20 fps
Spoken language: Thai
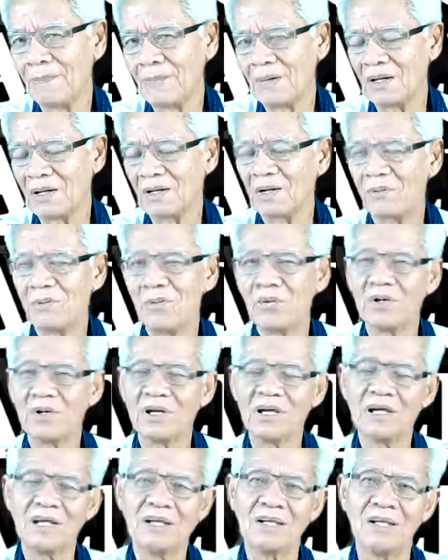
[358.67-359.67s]
เราก็พูด
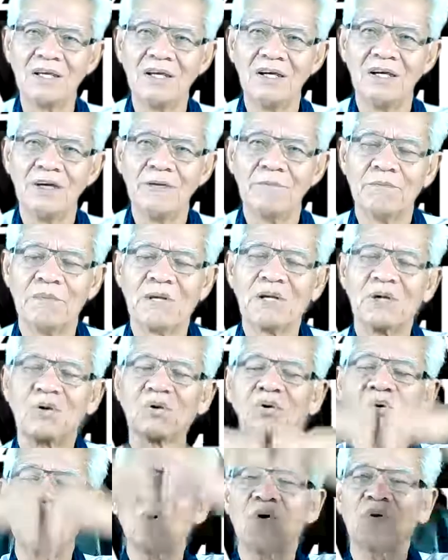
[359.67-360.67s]
ให้มันลด
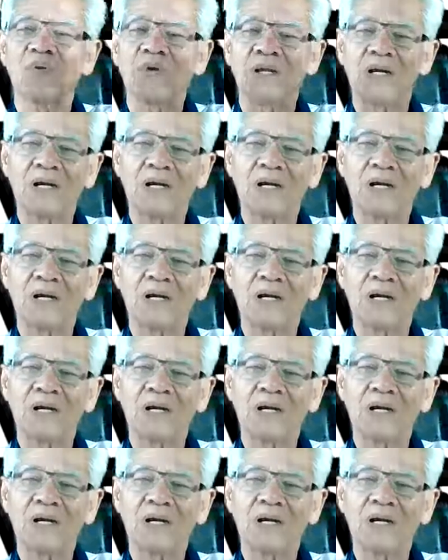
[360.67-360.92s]
โลกไป